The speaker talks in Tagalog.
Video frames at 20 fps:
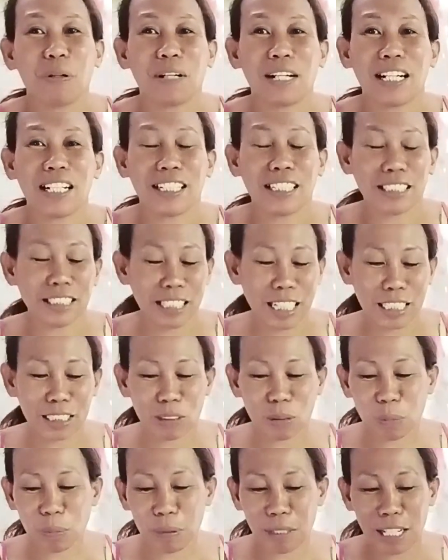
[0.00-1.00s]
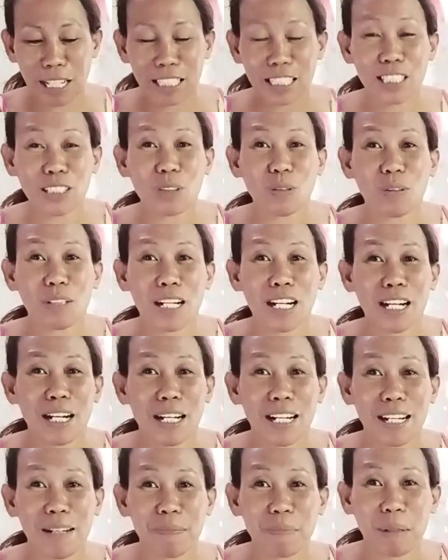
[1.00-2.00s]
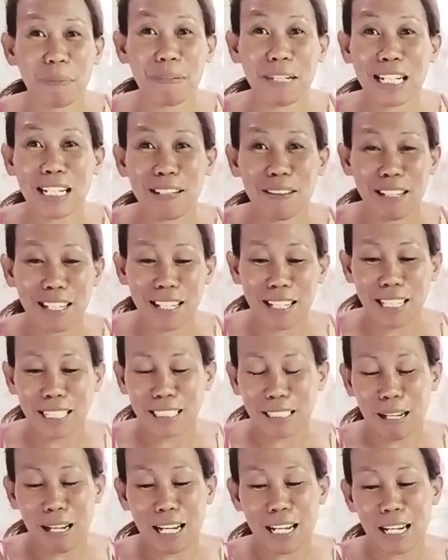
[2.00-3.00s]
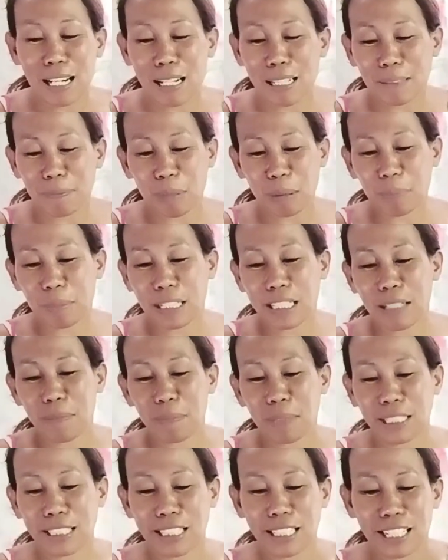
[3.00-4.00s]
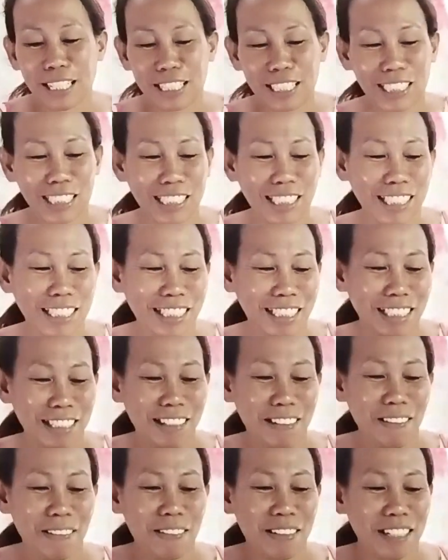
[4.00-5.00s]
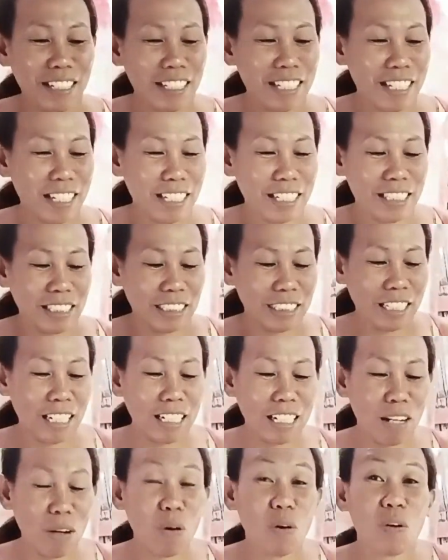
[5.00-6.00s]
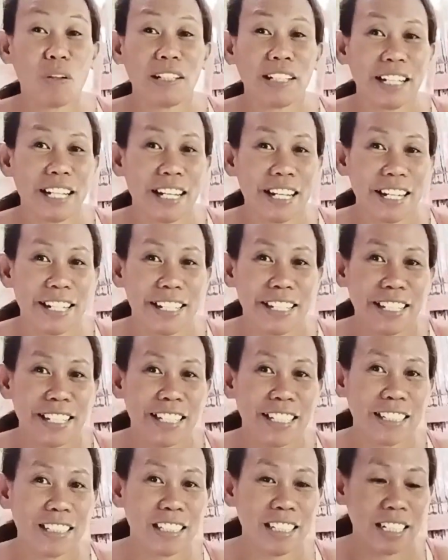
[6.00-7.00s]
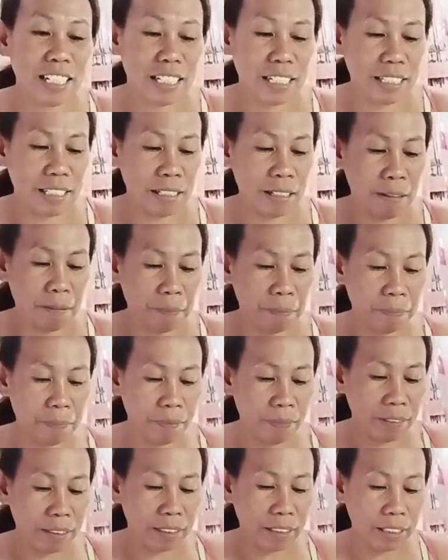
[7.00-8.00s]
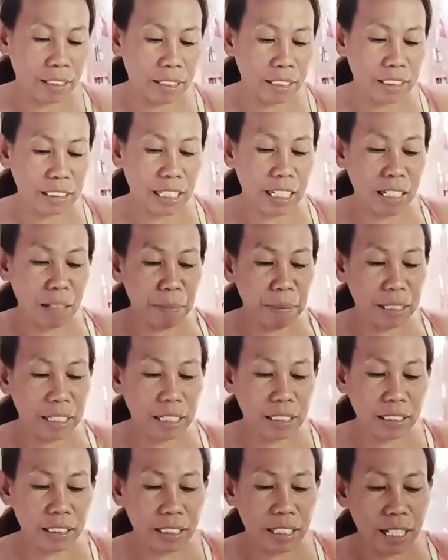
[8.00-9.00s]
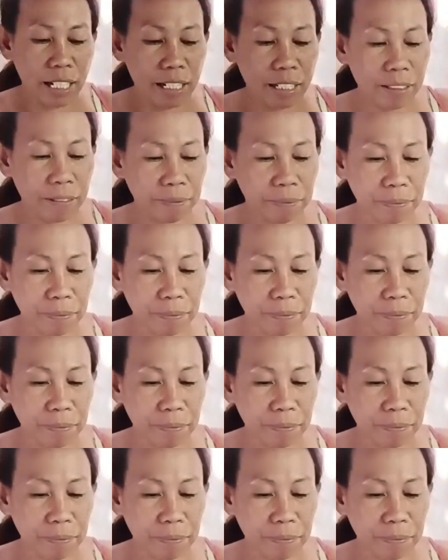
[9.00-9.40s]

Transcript: Mukhang nasobrahan ito ka babali, ka babali ba guys? Ayan, sana okay. Ayan, sana maganda.